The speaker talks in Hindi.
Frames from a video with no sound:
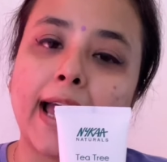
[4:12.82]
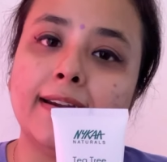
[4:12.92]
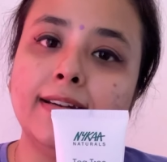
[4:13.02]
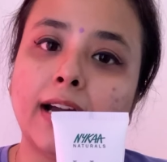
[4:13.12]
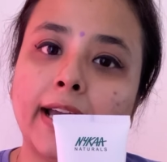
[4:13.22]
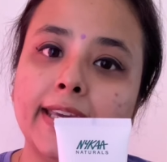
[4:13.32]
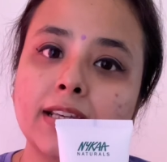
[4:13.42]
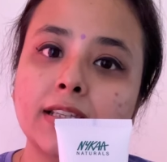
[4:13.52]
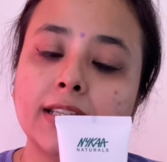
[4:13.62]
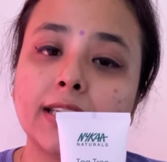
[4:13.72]
एंड आई
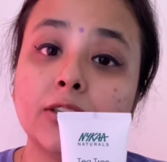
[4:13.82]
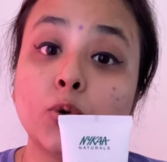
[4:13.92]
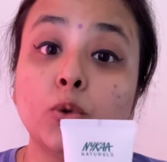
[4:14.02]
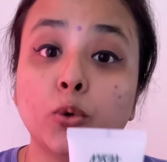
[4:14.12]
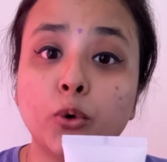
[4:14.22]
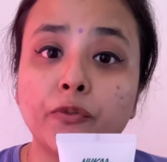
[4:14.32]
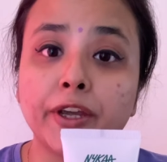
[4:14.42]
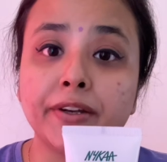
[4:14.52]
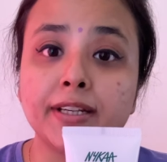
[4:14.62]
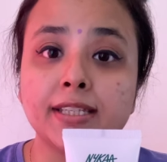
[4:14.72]
गेस इसके जो दोनों
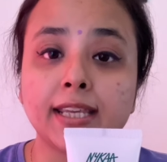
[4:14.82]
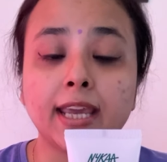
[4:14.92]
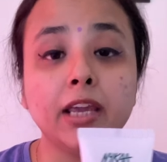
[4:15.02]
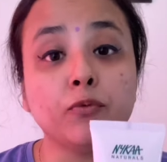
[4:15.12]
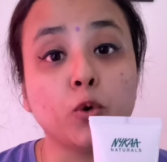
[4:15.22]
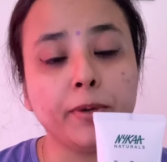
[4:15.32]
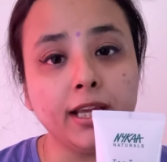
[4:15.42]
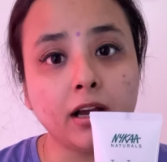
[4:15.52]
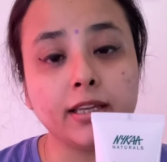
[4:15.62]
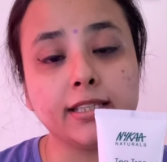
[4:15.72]
वेरियंट्स हैं वो भी
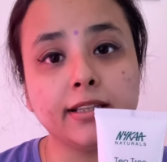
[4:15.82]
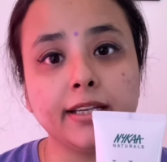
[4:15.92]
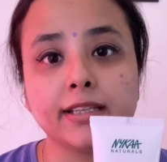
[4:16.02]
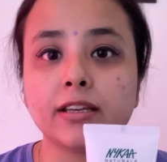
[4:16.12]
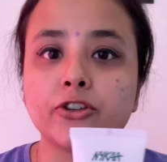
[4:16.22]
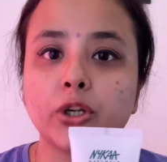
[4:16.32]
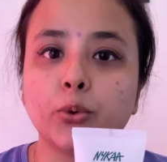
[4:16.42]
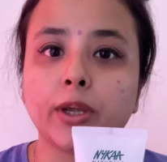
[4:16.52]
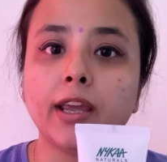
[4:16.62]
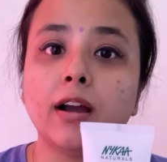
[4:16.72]
का इसी तरीके से अच्छे
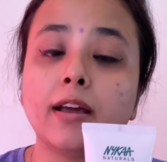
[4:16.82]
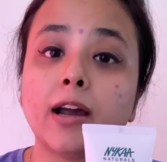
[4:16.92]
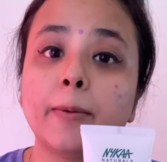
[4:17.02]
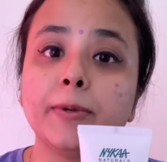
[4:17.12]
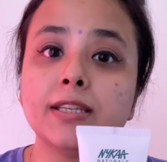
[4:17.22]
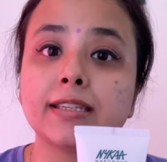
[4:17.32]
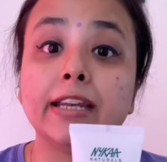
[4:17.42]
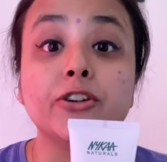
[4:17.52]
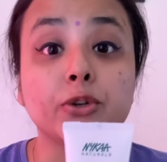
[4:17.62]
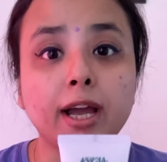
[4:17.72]
होंगे अगर आपकी
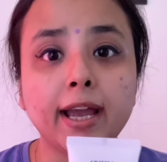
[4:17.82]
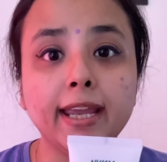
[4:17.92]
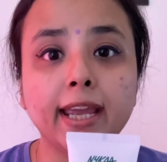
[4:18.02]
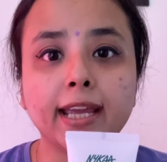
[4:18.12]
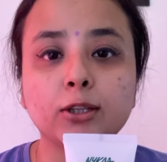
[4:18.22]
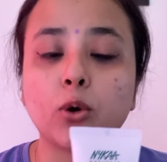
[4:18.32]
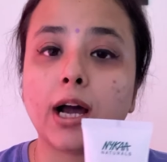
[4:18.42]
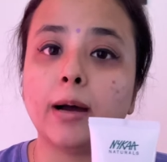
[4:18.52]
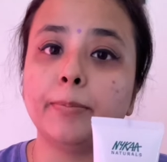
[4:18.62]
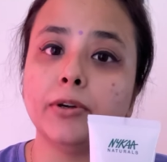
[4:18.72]
स्किन ड्राई है तो
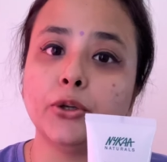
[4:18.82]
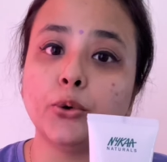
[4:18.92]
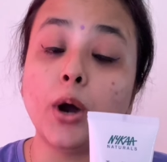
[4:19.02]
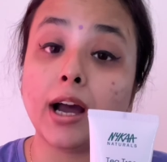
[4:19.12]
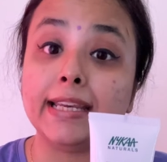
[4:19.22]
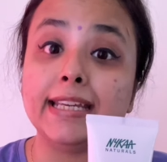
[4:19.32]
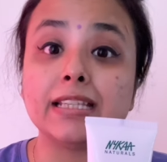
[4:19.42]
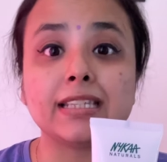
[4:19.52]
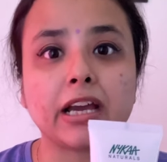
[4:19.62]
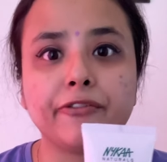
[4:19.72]
आप यू नो हनी
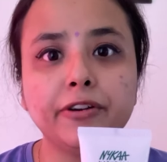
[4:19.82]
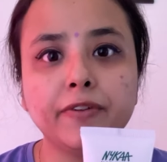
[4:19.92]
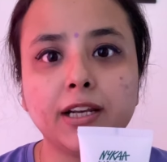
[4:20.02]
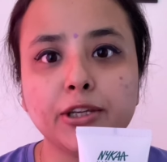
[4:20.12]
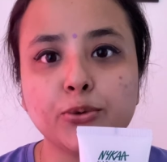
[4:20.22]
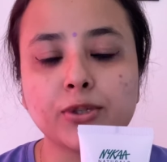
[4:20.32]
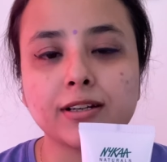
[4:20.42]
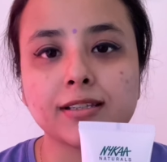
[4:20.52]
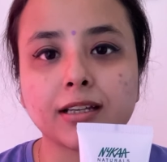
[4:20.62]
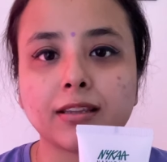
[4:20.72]
एंड सैफरन वाला यूज़
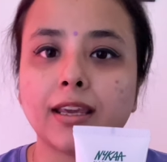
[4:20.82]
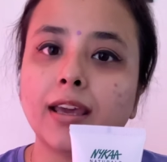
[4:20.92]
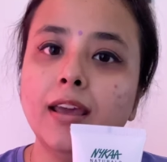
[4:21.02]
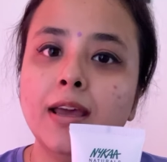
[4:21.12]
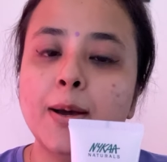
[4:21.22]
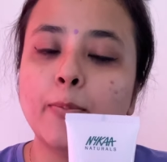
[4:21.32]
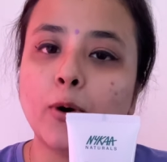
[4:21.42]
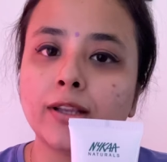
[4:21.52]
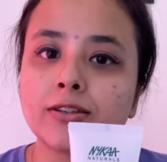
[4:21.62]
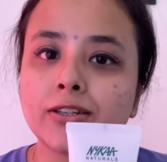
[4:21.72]
कर सकते हैं
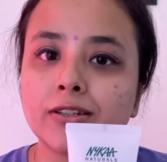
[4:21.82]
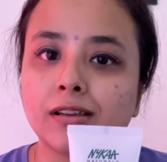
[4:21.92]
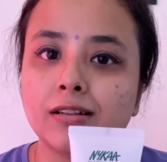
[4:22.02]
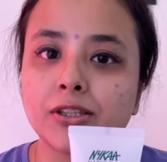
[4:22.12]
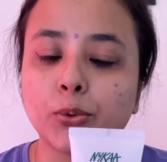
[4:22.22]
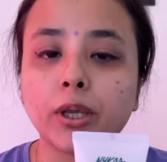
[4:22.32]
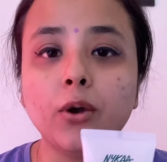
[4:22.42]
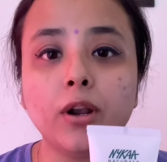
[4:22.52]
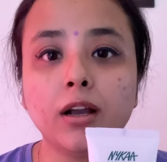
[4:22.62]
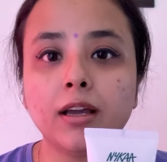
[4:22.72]
बहुत अच्छे रिजल्ट होंगे
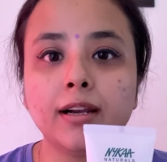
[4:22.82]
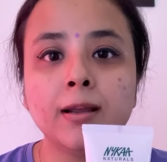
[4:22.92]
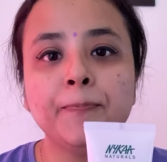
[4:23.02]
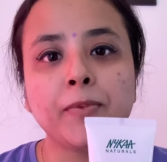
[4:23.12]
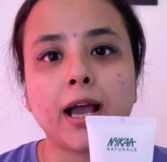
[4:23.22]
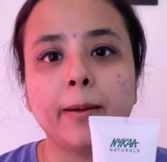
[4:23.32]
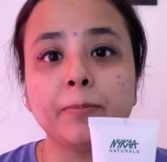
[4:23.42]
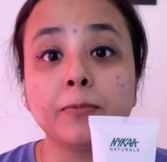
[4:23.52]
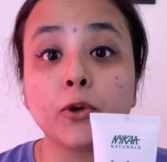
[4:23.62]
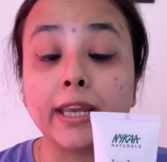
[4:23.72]
और अगर
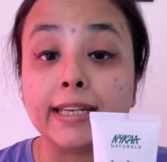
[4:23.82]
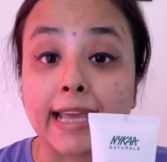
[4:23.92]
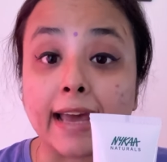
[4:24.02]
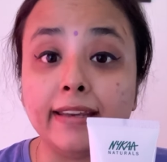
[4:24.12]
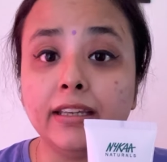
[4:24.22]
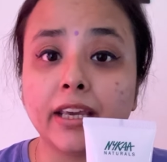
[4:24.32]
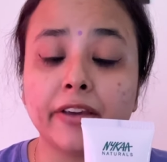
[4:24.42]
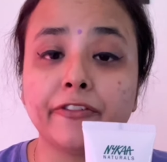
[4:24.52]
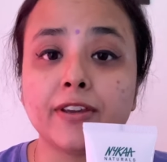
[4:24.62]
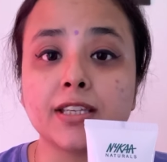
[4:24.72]
आपके टैनिंग
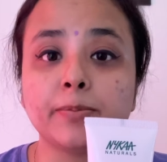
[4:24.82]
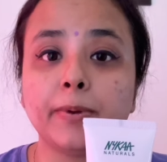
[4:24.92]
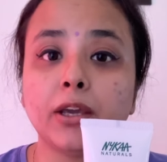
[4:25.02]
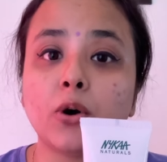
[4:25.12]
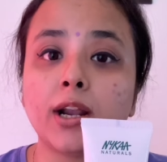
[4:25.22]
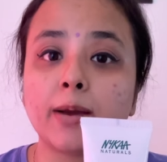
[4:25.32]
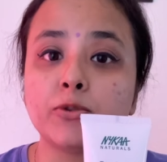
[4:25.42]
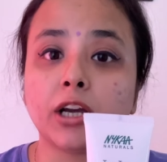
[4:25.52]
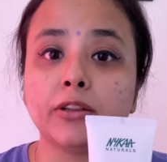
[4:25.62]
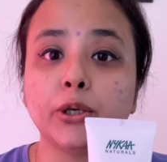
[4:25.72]
है फेस पे और आप
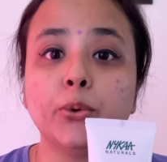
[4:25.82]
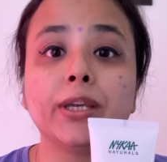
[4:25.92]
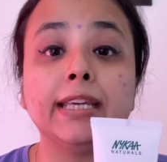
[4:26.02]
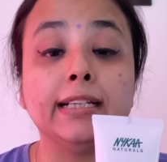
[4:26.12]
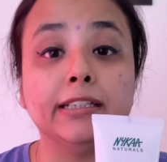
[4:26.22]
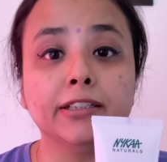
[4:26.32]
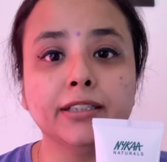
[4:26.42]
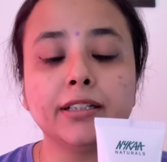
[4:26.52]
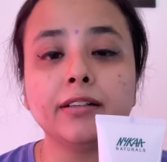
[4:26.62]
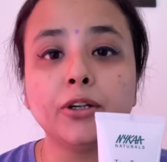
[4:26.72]
चाहते चाहते हो कि
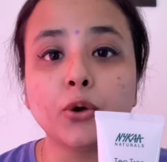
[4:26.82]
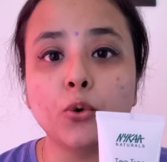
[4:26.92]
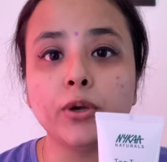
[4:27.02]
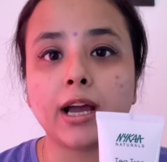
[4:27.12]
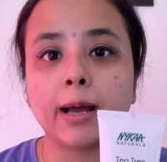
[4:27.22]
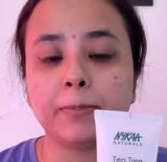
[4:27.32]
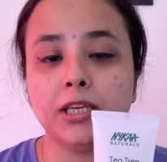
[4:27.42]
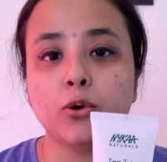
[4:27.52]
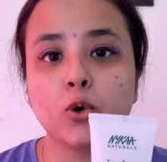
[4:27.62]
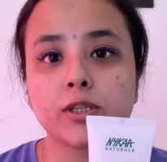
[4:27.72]
क्लियर टोन
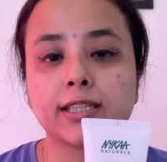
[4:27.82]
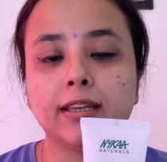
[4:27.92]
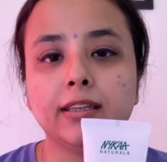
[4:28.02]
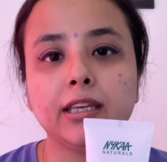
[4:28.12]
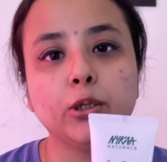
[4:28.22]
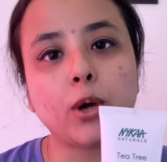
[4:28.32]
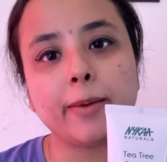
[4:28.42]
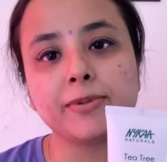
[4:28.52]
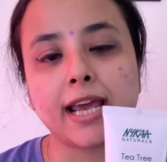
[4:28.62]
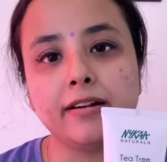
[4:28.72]
आपकी हो स्किन की तो
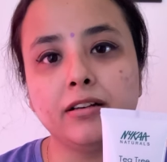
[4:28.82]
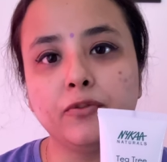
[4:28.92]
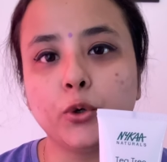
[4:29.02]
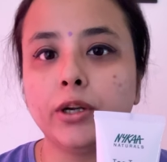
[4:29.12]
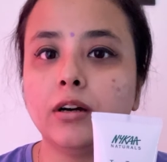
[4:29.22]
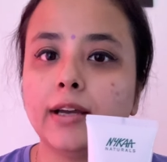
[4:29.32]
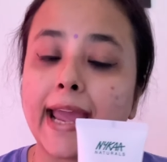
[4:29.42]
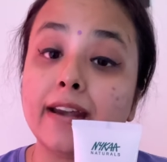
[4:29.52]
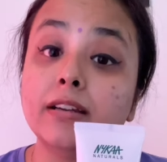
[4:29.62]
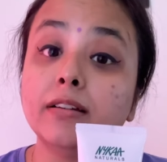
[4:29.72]
आप सैंडलवुड
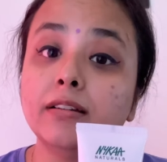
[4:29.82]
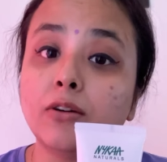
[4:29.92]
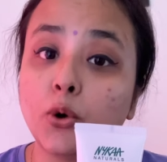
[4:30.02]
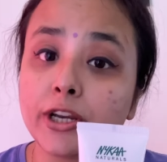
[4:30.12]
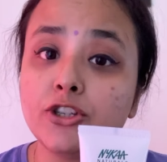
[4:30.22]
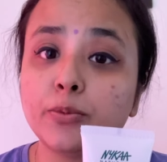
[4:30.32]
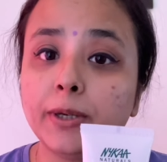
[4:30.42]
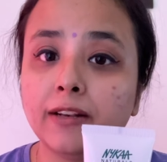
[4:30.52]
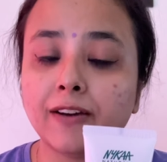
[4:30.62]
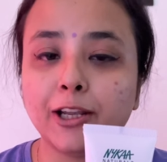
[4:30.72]
एंड ऑरेंज
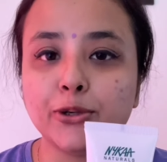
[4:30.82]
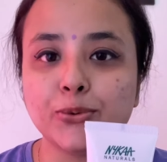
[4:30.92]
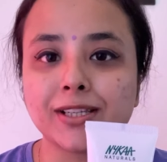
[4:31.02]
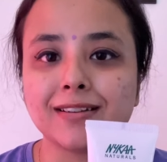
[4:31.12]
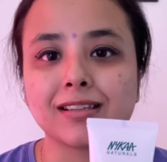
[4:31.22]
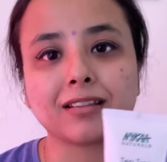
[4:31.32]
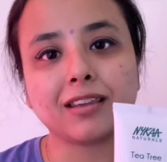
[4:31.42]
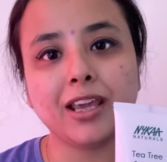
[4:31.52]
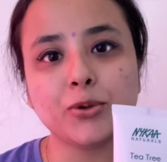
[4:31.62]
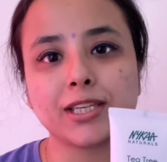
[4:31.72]
पील वाला यूज़ कर
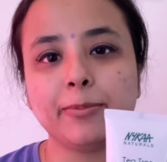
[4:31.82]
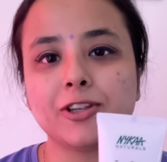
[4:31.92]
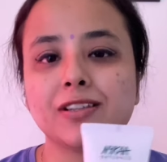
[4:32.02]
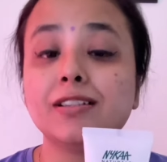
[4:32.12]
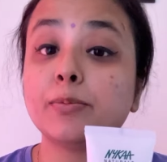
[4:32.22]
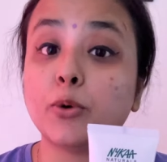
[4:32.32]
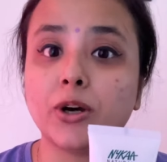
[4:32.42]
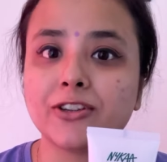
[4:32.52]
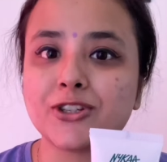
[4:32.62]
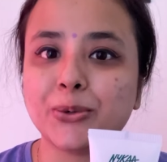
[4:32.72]
सकते हैं उसके भी रिजल्ट
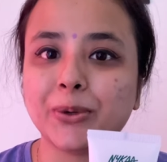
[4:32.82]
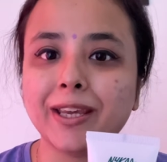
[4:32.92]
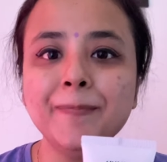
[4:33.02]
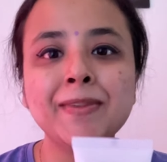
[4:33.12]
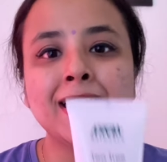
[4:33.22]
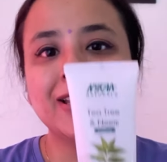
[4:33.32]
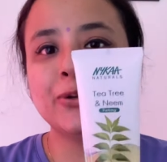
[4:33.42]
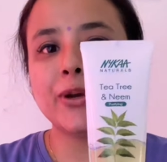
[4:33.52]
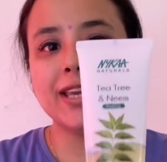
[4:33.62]
बहुत अच्छे होंगे तो